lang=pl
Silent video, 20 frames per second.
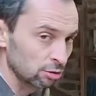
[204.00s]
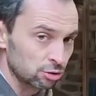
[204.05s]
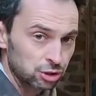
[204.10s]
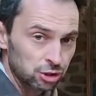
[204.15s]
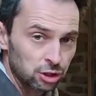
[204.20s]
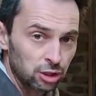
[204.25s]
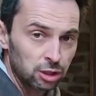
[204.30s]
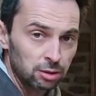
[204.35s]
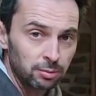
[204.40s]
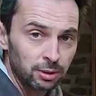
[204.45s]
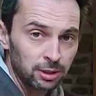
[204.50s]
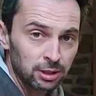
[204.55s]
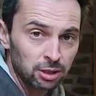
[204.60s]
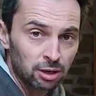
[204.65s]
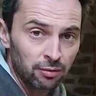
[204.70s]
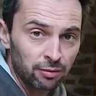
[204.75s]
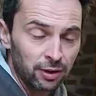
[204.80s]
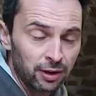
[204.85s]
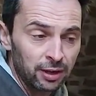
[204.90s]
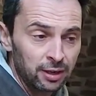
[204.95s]
na odcinki
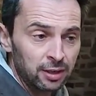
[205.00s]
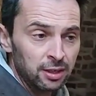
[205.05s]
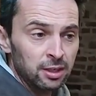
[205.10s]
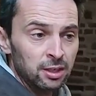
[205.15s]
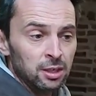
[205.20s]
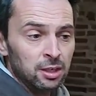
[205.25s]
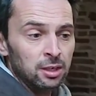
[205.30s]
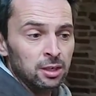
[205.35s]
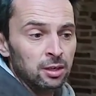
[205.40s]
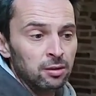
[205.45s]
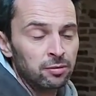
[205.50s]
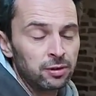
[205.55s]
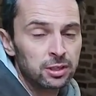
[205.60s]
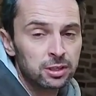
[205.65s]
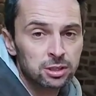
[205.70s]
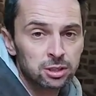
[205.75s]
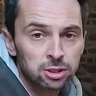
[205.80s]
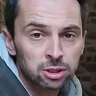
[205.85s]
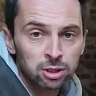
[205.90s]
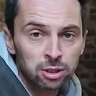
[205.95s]
metrowe,
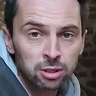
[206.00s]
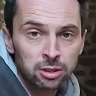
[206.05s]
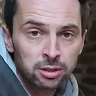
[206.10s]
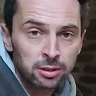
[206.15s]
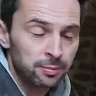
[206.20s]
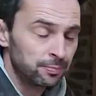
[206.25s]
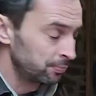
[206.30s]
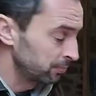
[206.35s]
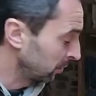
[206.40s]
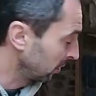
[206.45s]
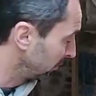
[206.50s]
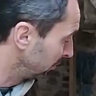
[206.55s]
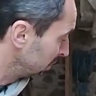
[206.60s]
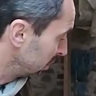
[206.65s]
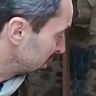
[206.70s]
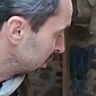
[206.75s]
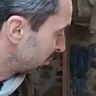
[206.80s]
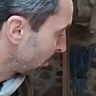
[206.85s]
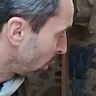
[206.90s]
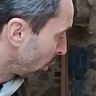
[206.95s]
więc, e,
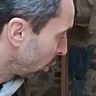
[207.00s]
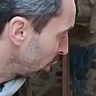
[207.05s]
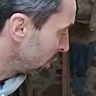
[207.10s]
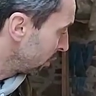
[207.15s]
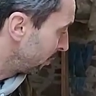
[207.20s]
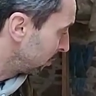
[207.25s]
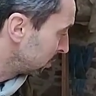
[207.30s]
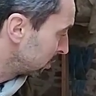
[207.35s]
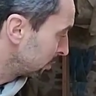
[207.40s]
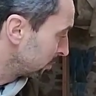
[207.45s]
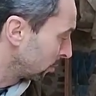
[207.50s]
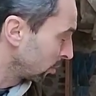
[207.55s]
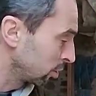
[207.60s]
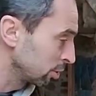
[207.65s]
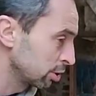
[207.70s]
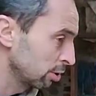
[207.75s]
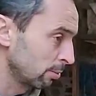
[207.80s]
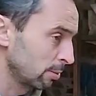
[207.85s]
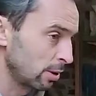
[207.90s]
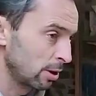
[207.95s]
więc spokojnie będziemy
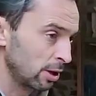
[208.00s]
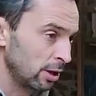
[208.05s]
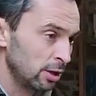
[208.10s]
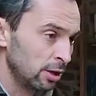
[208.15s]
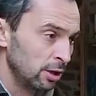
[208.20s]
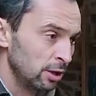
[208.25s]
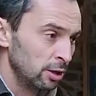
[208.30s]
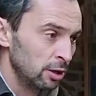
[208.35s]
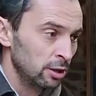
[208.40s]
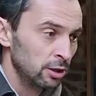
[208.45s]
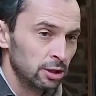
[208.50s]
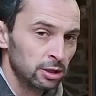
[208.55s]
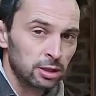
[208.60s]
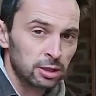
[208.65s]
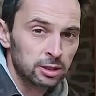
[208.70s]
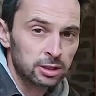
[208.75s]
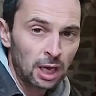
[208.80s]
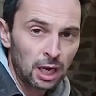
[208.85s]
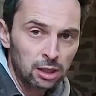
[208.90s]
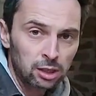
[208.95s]
mogli sobie
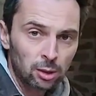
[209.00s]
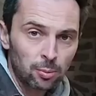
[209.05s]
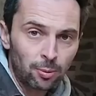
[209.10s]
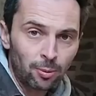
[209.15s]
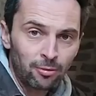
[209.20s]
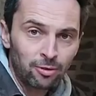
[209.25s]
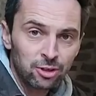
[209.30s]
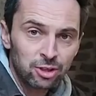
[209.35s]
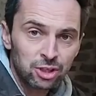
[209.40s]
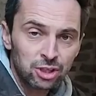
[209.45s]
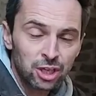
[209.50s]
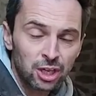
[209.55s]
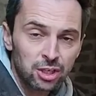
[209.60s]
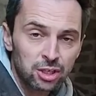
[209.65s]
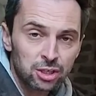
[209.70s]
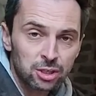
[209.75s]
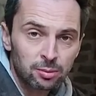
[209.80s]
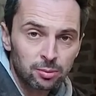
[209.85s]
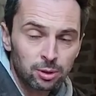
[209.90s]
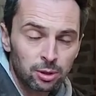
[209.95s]
e, tak to
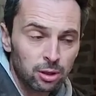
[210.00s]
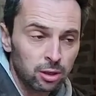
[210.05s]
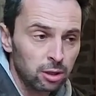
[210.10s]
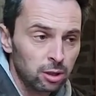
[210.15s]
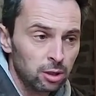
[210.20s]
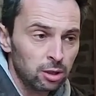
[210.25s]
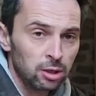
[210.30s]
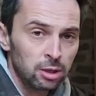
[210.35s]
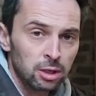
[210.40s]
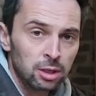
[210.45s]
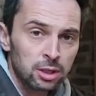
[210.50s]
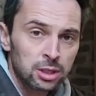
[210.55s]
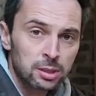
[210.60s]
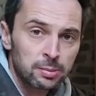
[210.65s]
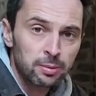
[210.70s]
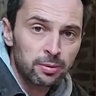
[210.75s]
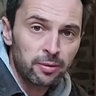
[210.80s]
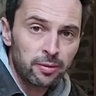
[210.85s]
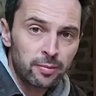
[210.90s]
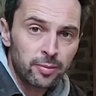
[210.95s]
powycinać, żeby,
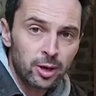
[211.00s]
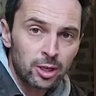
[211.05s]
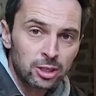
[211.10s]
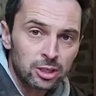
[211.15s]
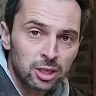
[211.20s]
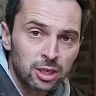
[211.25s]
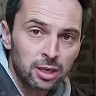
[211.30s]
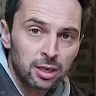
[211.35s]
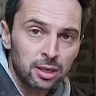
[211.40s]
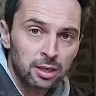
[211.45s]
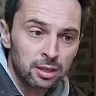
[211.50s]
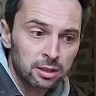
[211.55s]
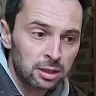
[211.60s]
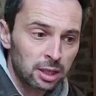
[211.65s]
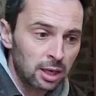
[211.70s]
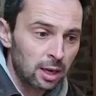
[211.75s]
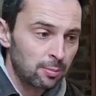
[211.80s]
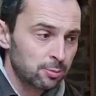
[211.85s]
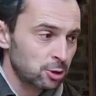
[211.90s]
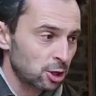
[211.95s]
żeby wybrać
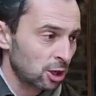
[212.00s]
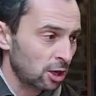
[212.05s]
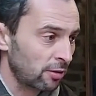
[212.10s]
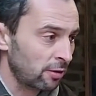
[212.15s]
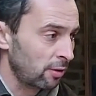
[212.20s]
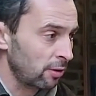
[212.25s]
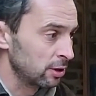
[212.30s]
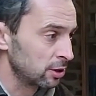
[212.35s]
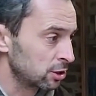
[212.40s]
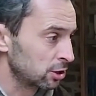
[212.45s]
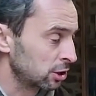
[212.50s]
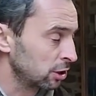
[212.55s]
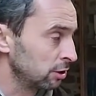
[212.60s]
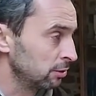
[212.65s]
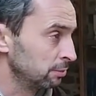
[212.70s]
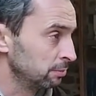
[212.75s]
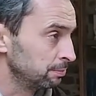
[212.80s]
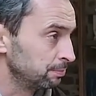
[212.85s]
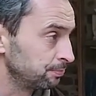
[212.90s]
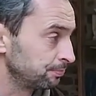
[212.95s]
te, te lepsze
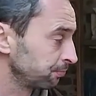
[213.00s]
kawałeczki.